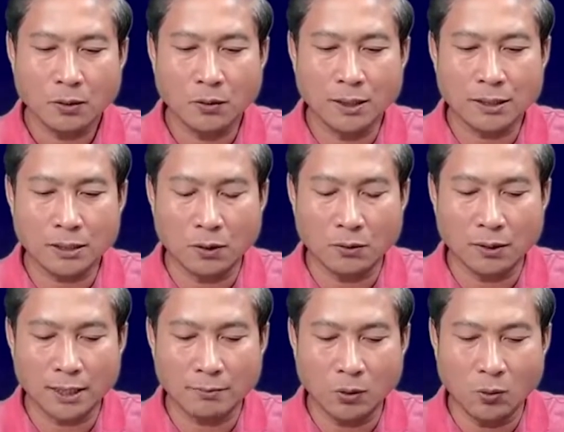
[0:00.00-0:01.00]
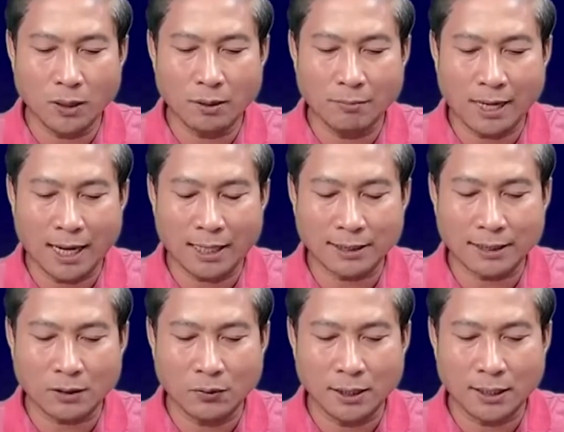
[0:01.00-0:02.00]
khui sống lịch buồn bà
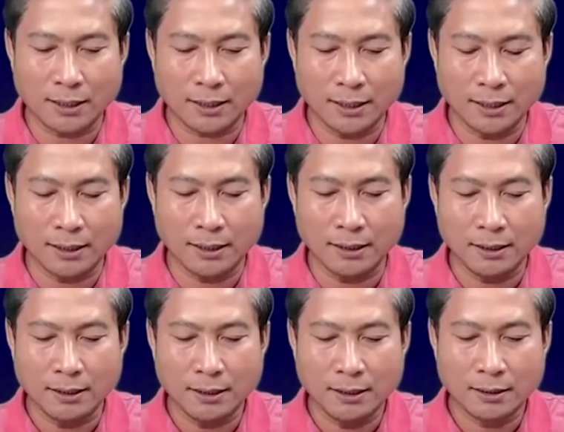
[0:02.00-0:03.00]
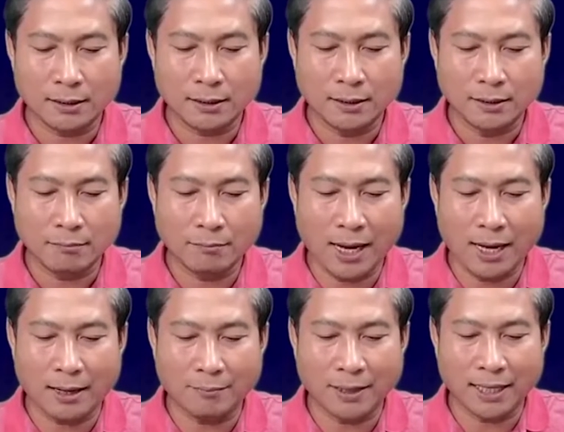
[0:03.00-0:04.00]
chỉ khui thiệt chứ
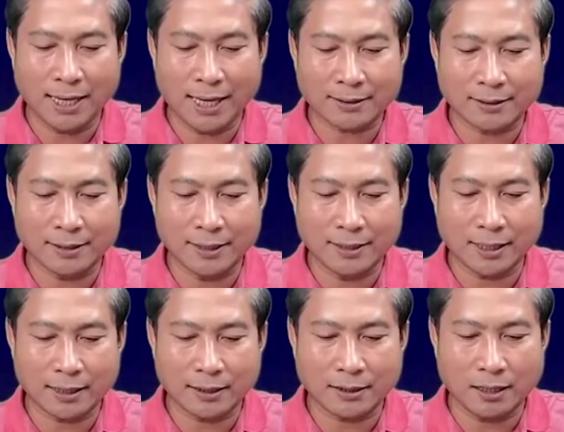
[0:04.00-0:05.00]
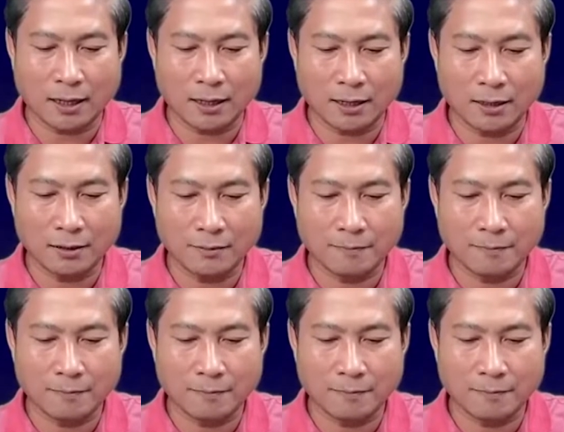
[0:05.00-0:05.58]
bà miền ắt này thật cho rồi